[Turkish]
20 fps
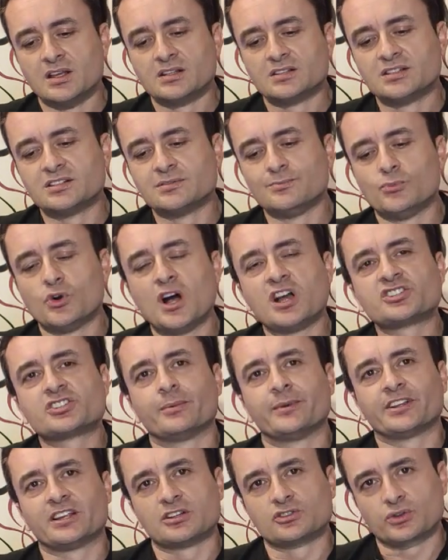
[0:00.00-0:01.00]
Sizin bu
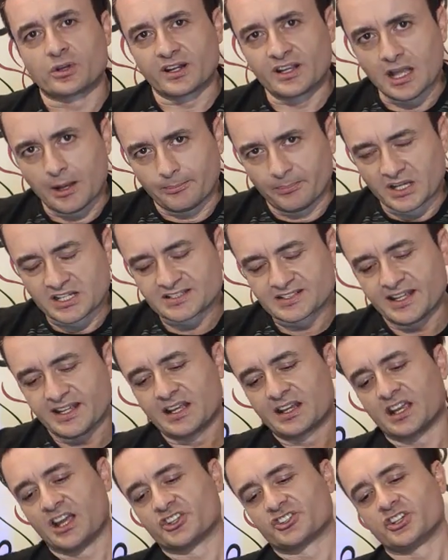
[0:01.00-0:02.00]
aşamadan sonra yapmanız
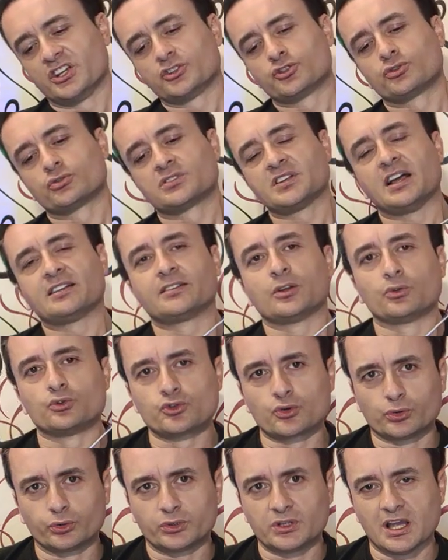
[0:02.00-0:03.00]
gereken şey şu zaten
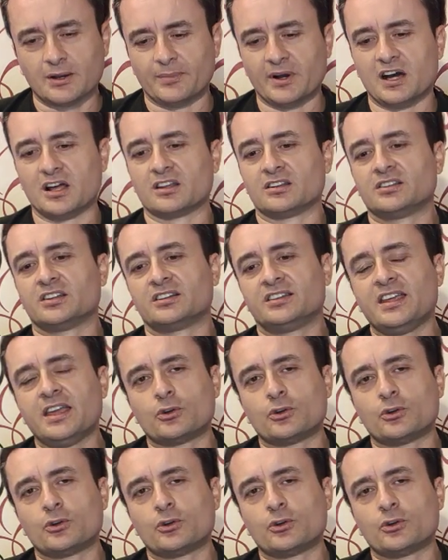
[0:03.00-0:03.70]
ucu kutuya bağlıdır.